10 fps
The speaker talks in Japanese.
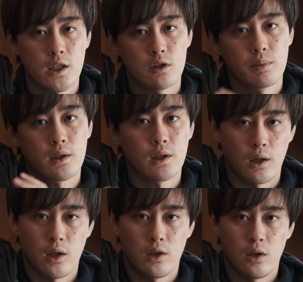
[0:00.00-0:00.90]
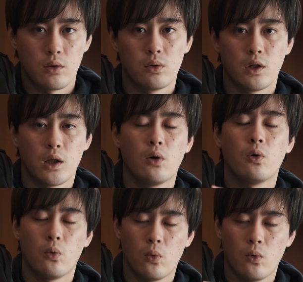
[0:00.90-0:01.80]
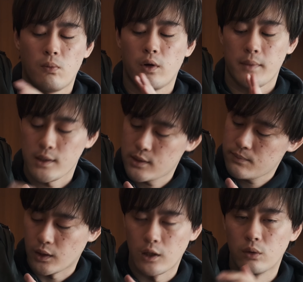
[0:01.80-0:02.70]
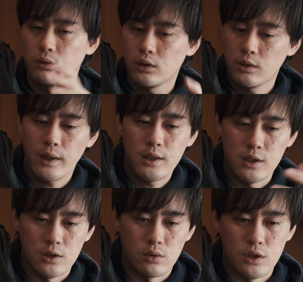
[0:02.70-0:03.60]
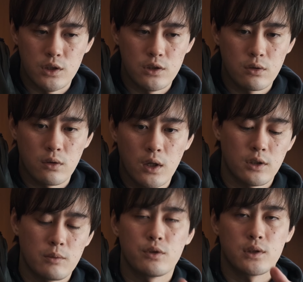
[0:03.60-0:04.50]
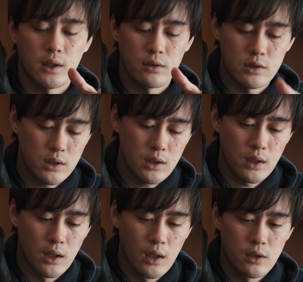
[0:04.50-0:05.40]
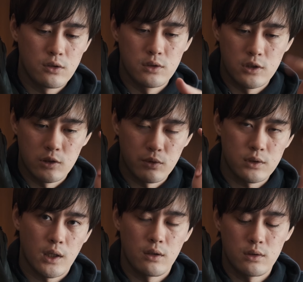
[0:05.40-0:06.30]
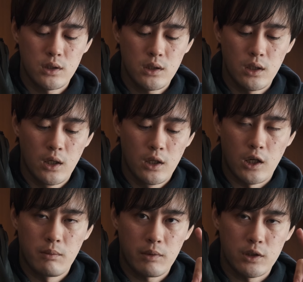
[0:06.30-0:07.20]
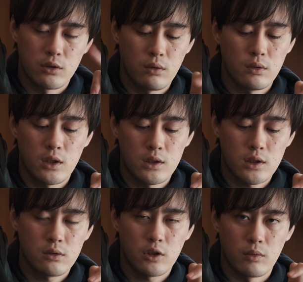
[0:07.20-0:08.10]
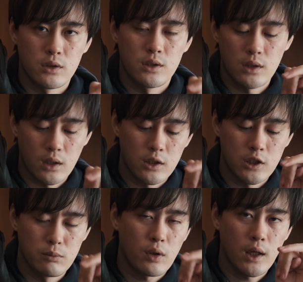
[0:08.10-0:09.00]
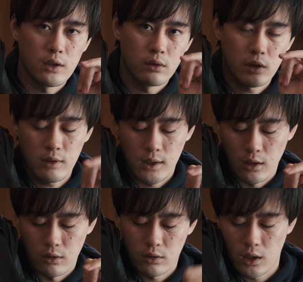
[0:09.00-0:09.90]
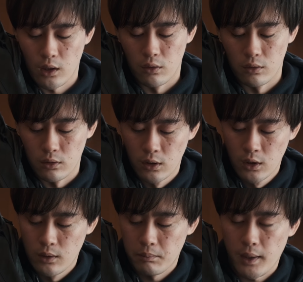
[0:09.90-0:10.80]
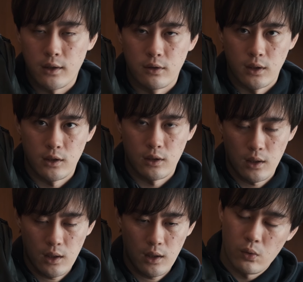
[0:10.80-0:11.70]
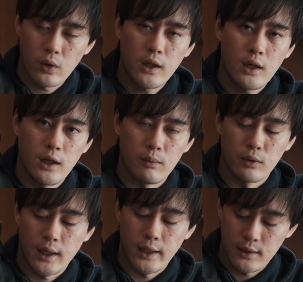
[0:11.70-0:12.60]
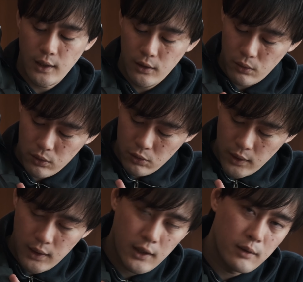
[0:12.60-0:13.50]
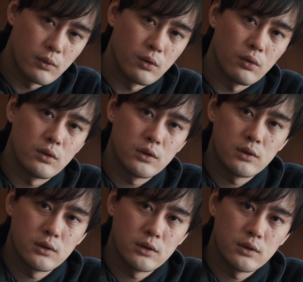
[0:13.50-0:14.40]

バッグかなっていうふうに思います。だから本当に毎日の日常にも使えるし、休日も使えるし、頑張れば仕事に使う時も全然規模感によってはいけるっていうバッグになってて、これでねもう大抵のことはねもう